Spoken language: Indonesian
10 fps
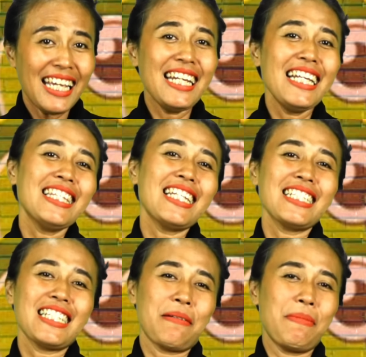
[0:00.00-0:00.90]
Ini
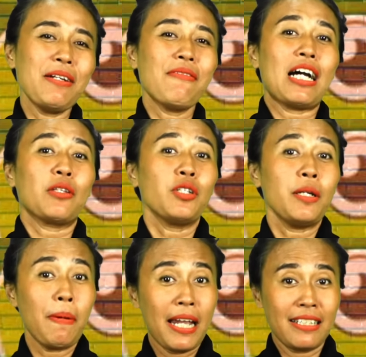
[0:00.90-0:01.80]
tercermin waktu
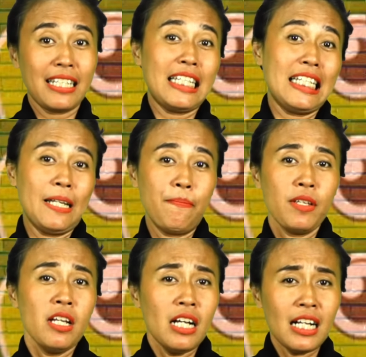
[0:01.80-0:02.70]
di PSI.
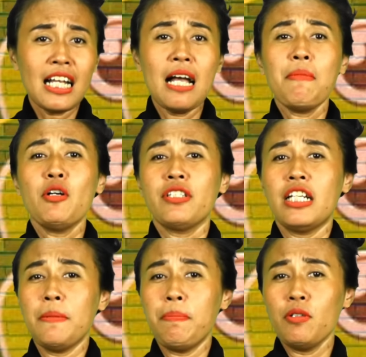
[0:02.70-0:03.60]
Enggak mau
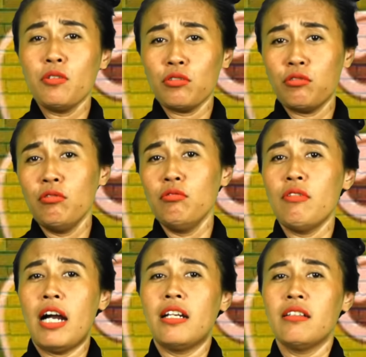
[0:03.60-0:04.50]
jadi pengurus
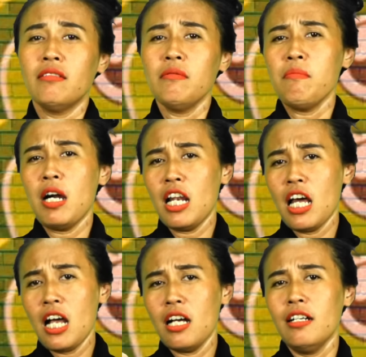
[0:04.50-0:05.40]
duluan,
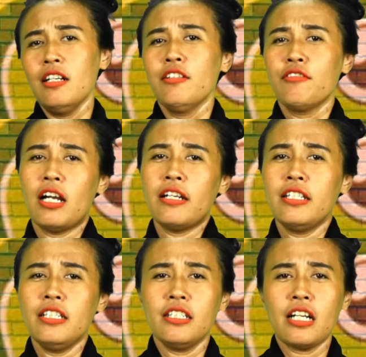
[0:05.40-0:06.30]
malah
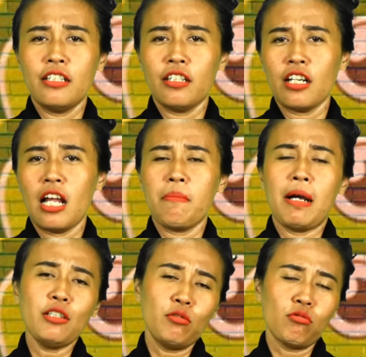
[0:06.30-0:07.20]
jadi kader
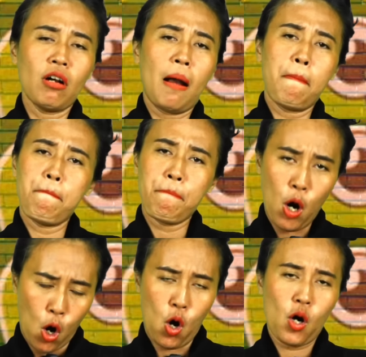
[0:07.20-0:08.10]
kelamaan juga
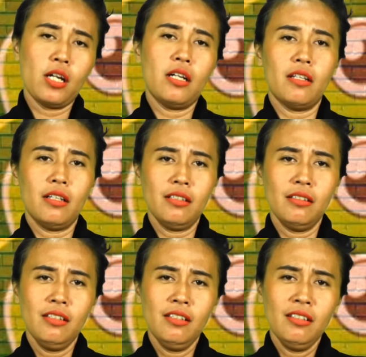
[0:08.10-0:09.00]
moh. Ya
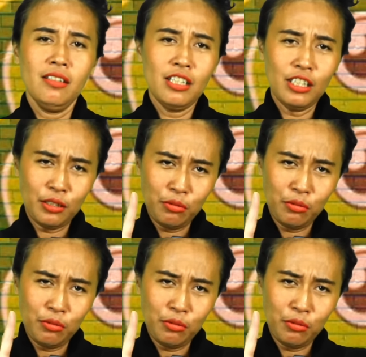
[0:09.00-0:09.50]
nah,